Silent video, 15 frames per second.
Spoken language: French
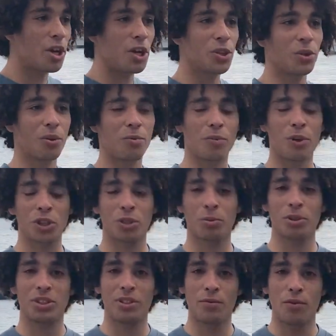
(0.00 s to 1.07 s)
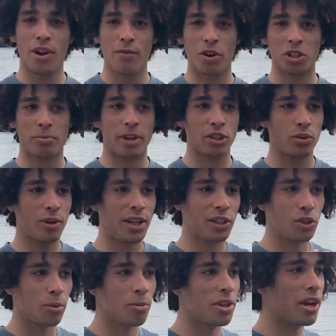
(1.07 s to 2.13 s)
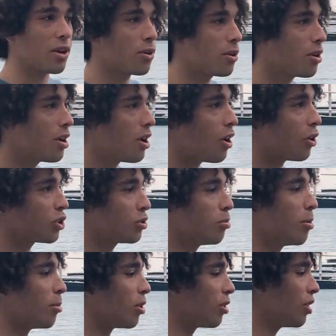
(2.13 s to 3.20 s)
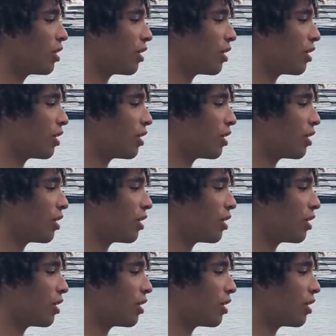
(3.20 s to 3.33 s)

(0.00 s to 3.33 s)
Donc franchement, si vous voulez voir ce bateau, il est sur Monaco en ce moment.